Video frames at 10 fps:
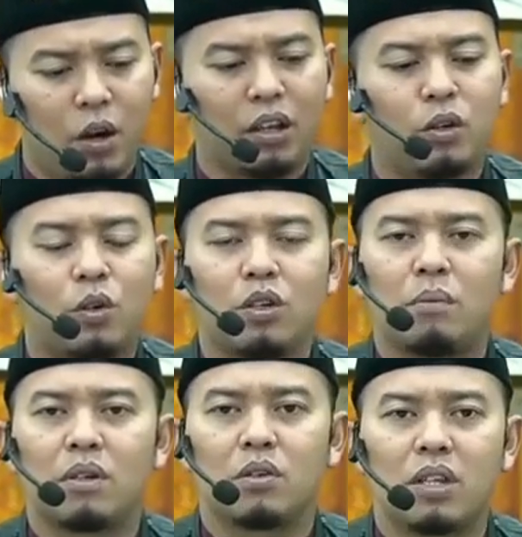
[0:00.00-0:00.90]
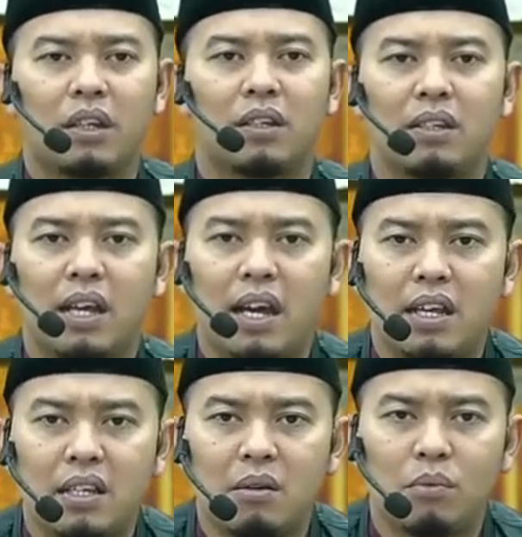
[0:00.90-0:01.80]
Yuk kita duduk sama. Ustaz, saya
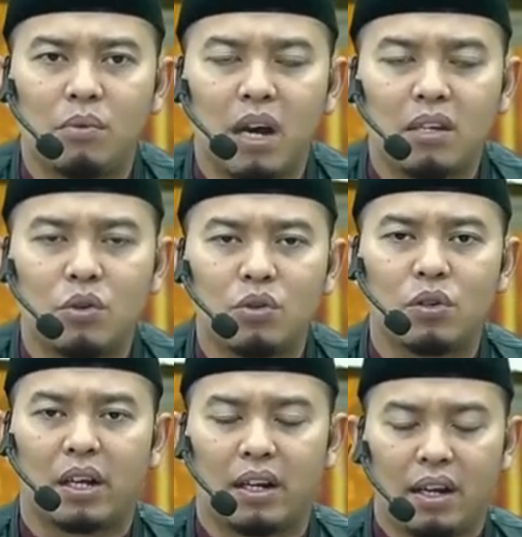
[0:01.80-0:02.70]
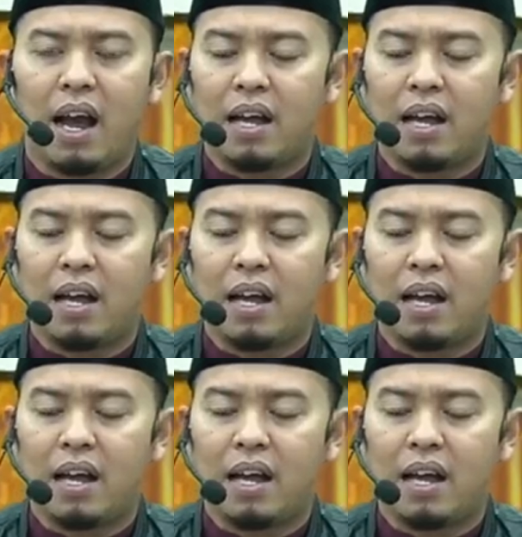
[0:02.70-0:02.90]
izin ngasih usul, Ustaz.